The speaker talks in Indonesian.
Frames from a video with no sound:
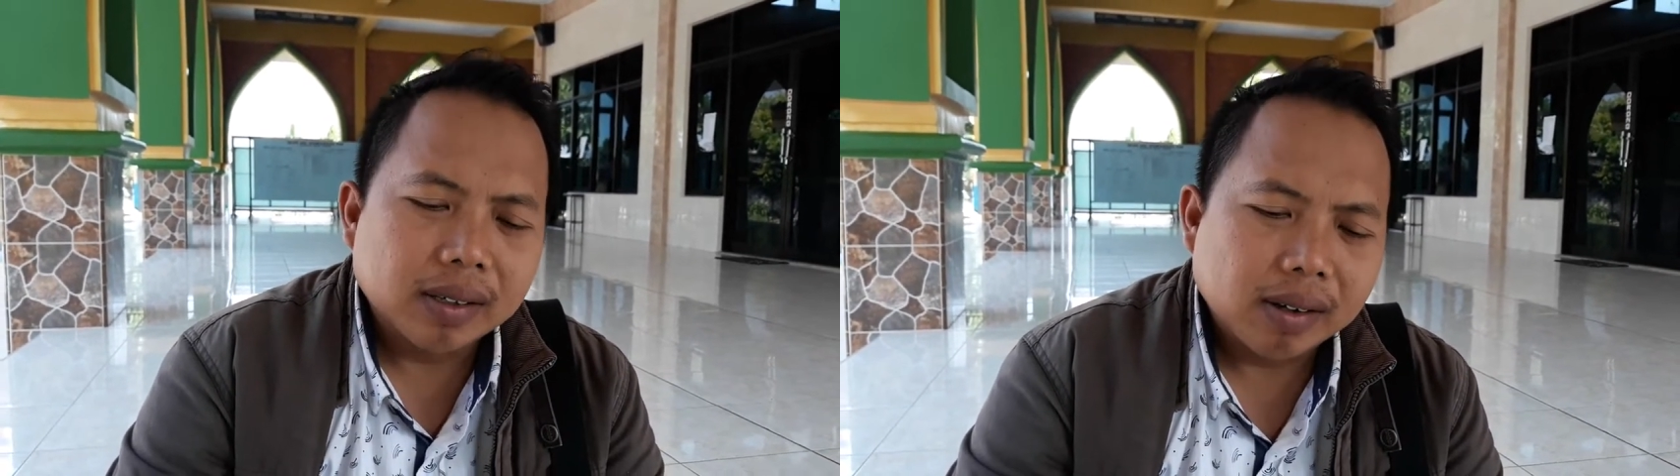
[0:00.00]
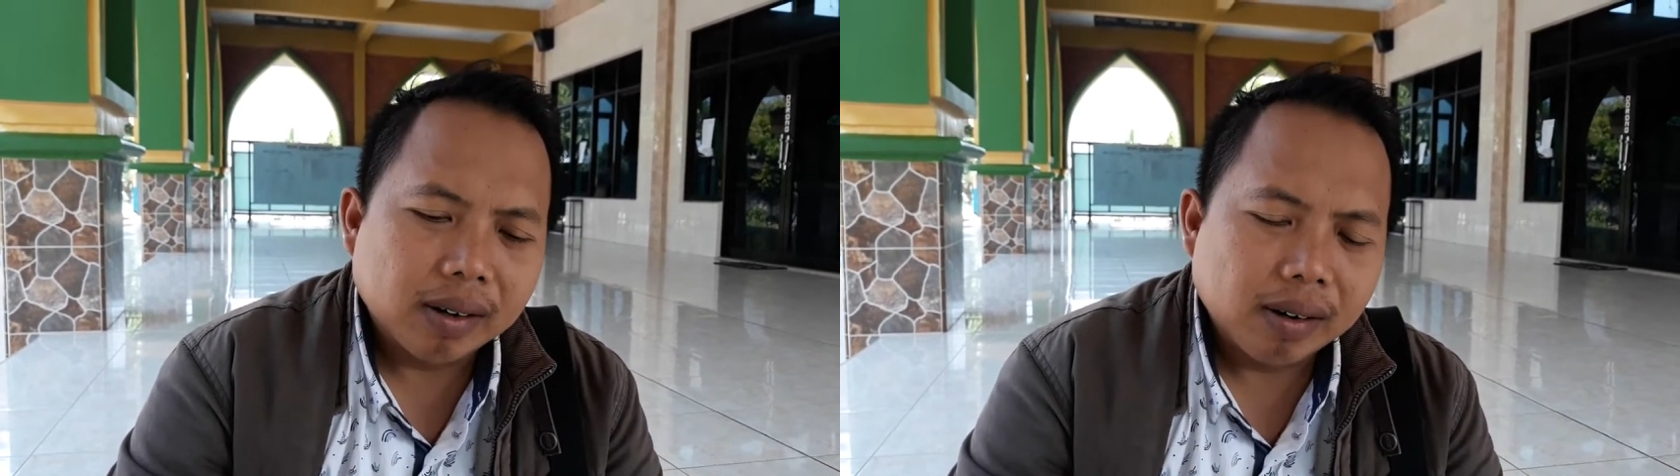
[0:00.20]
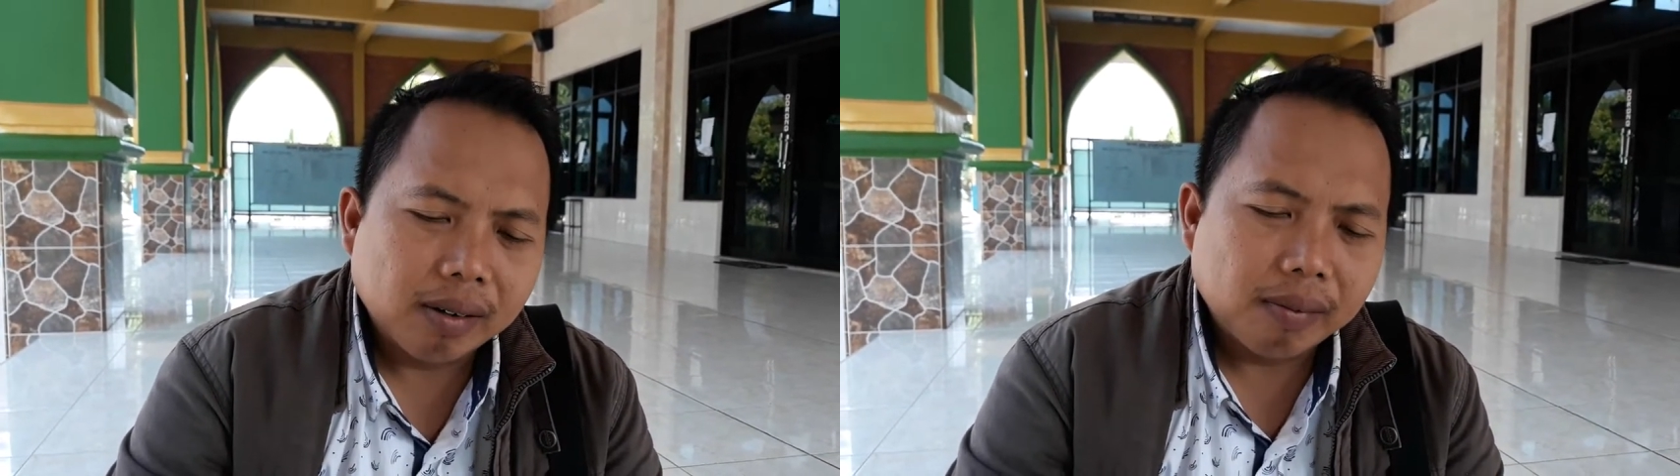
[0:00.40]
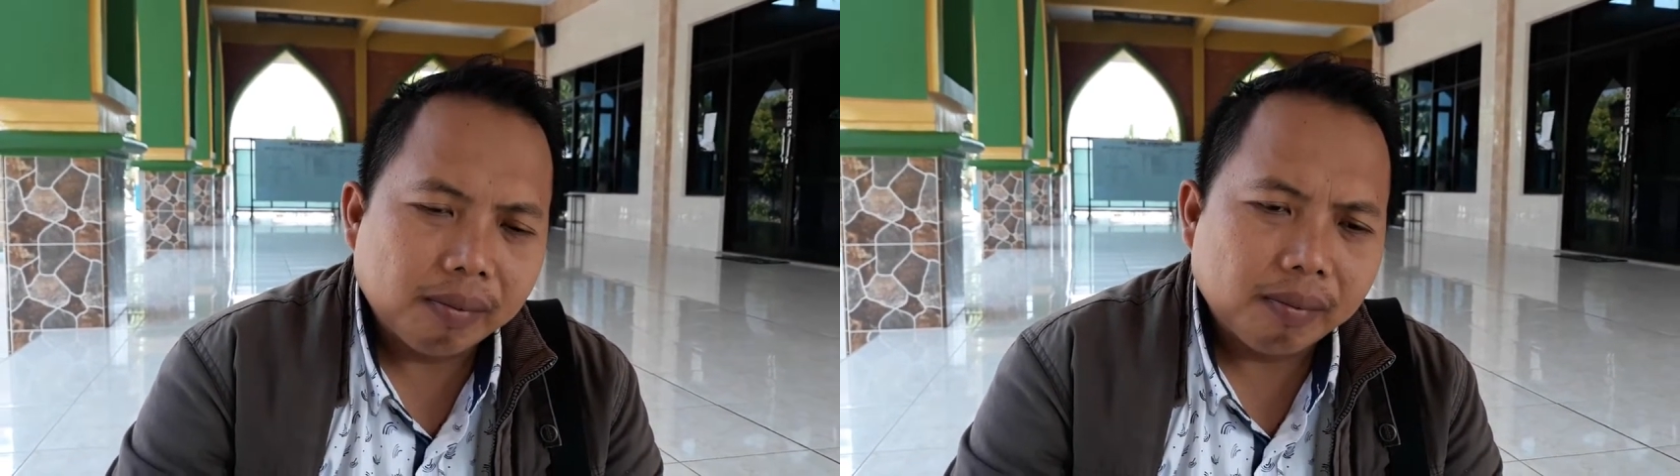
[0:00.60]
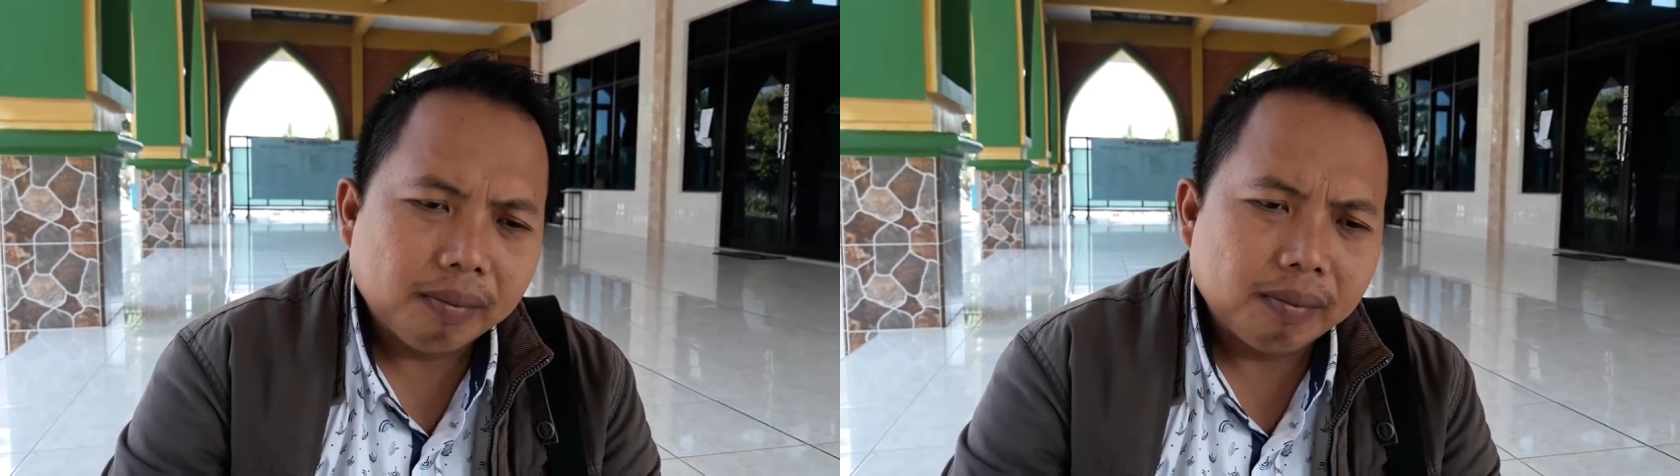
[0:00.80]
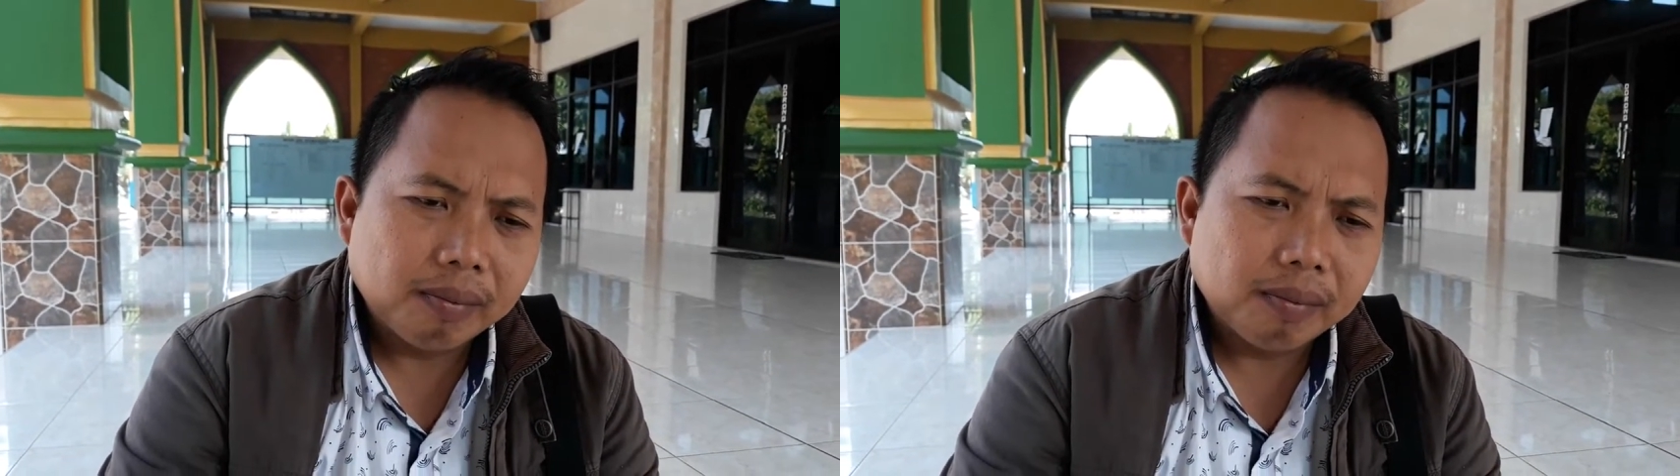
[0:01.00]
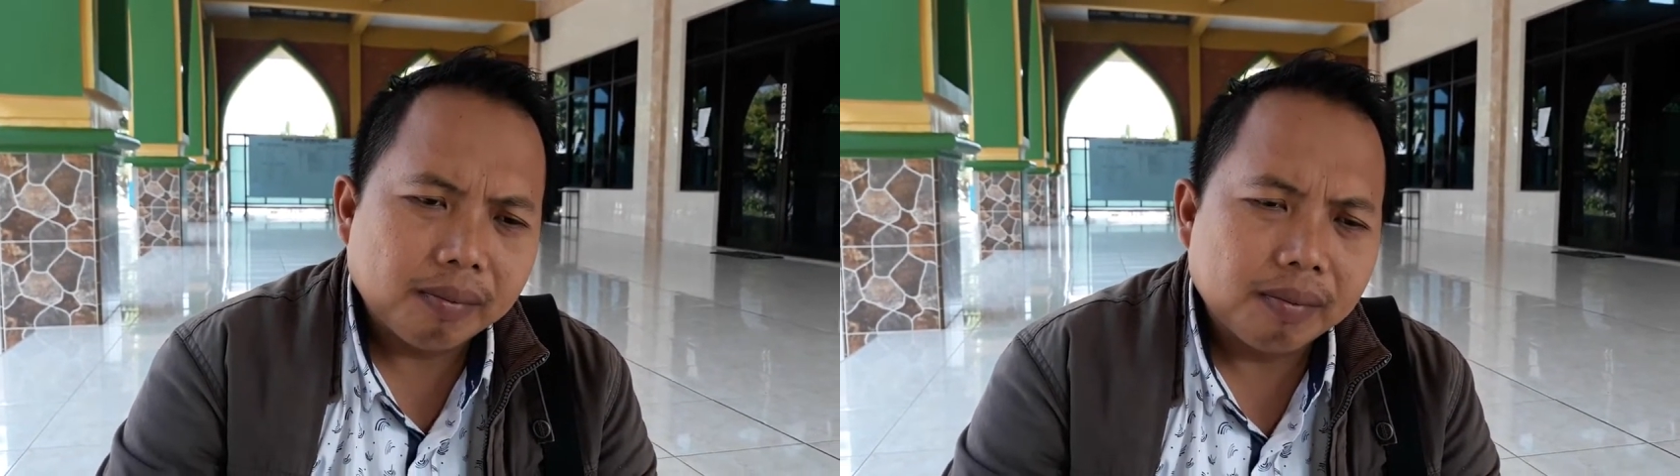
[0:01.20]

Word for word: kayak informasi seperti ini,